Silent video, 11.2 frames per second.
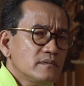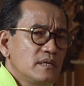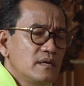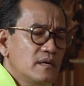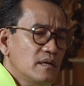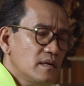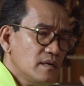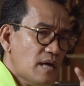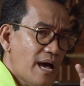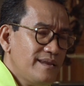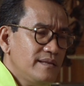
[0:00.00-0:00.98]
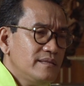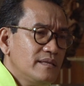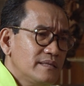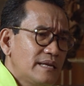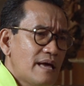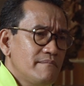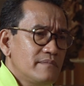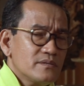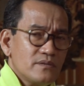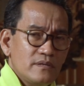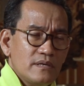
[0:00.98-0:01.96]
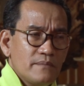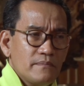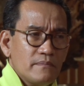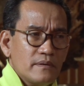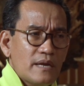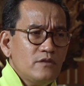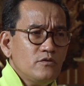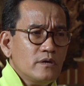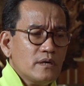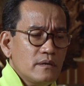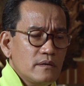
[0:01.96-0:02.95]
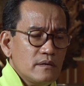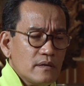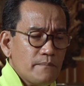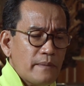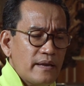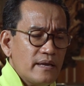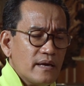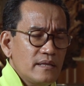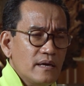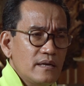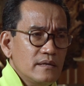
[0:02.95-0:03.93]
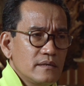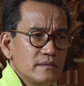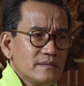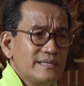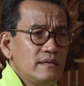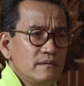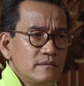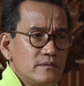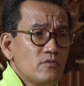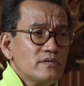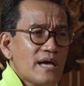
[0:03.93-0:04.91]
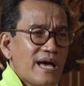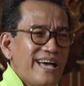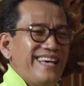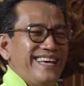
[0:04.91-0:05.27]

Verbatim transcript: single identity number soalnya number, dan iya. itu ke kependekannya kan sin dosa